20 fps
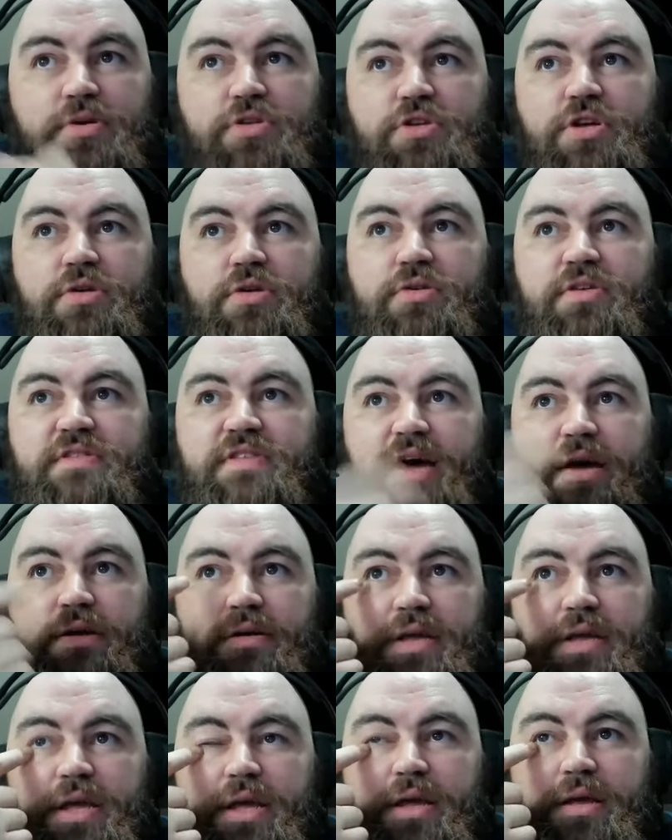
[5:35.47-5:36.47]
Acho que gozaram
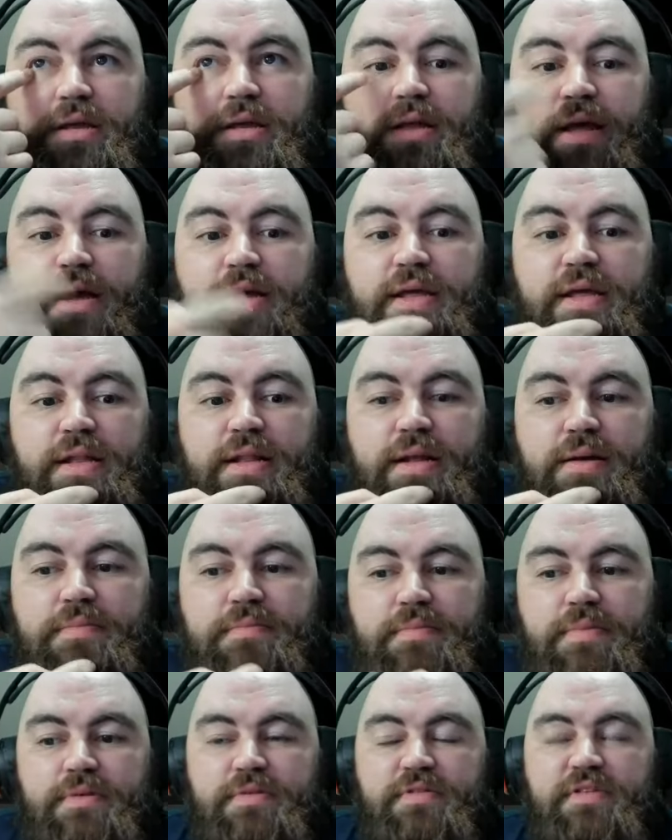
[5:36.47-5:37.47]
aqui e aqui, na,
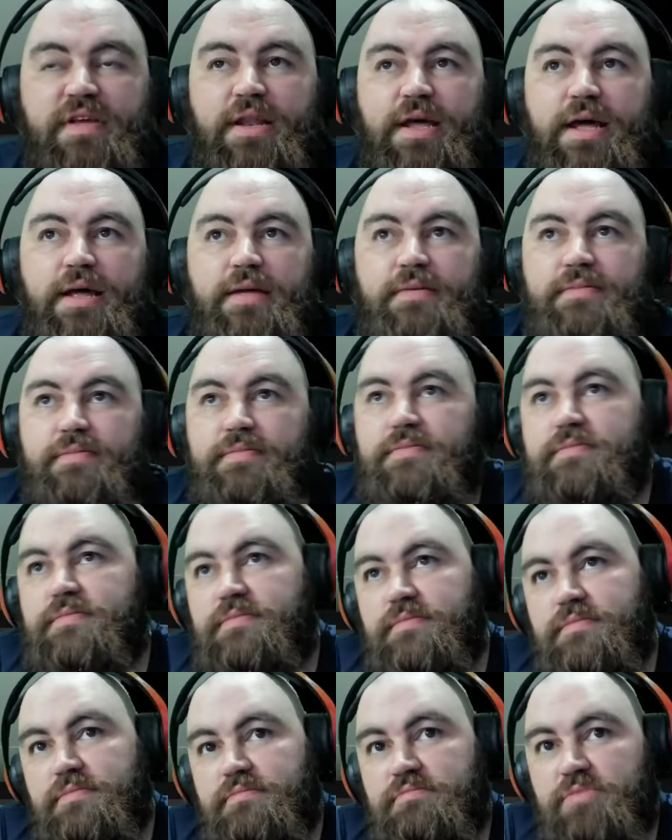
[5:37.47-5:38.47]
sei lá,
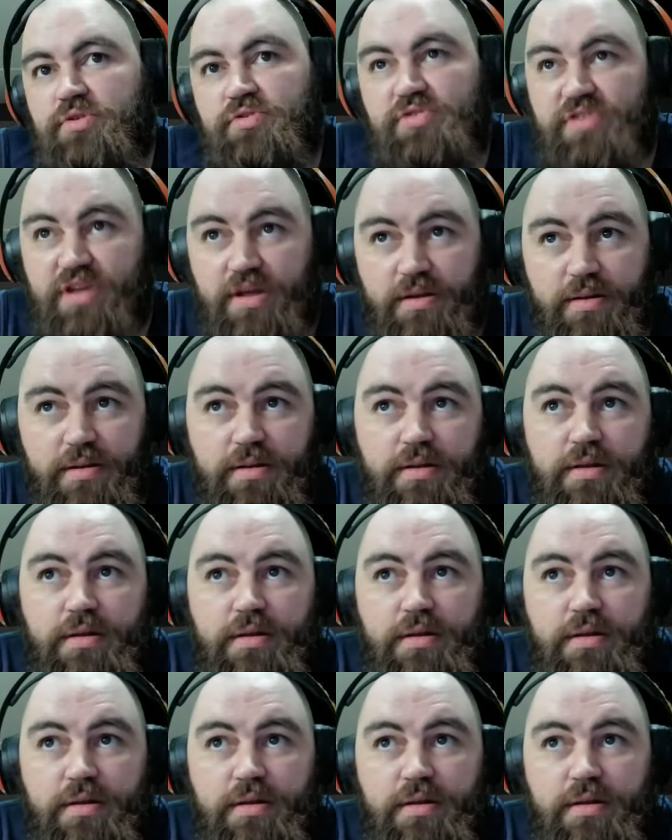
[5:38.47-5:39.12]
não sei.